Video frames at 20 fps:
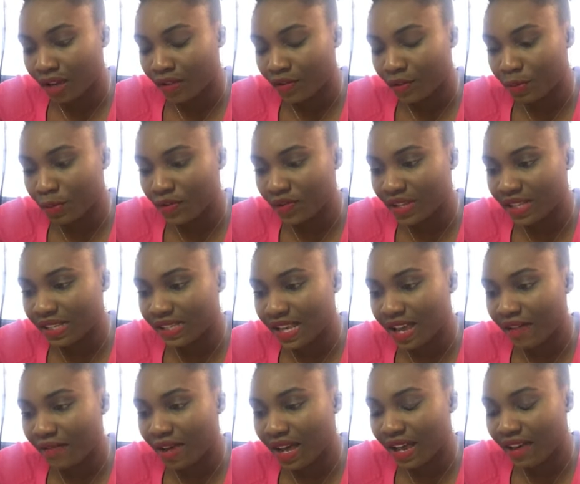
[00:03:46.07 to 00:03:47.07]
Vous pouvez ici
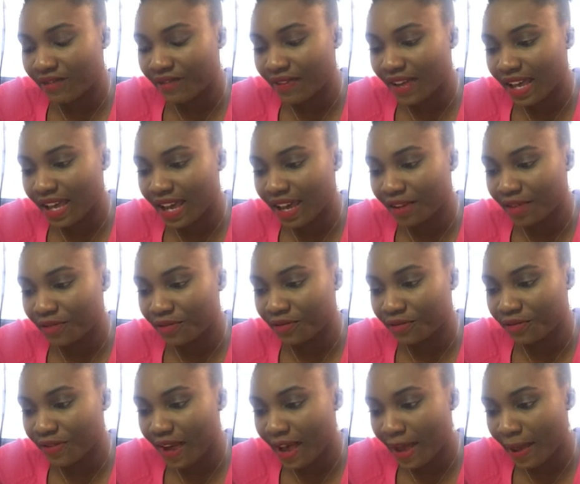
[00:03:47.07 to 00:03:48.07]
avoir affaire à une
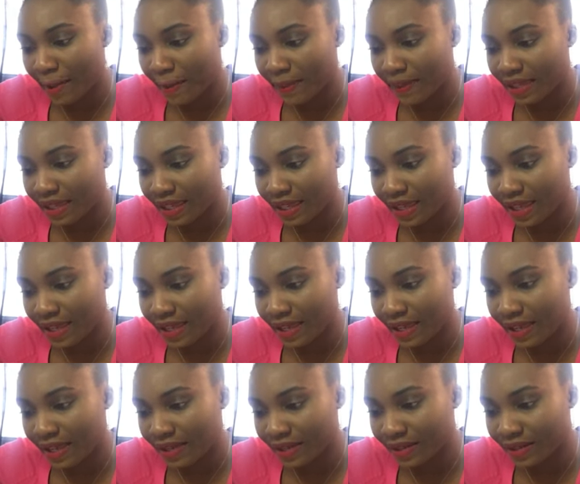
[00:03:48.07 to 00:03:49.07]
femme qui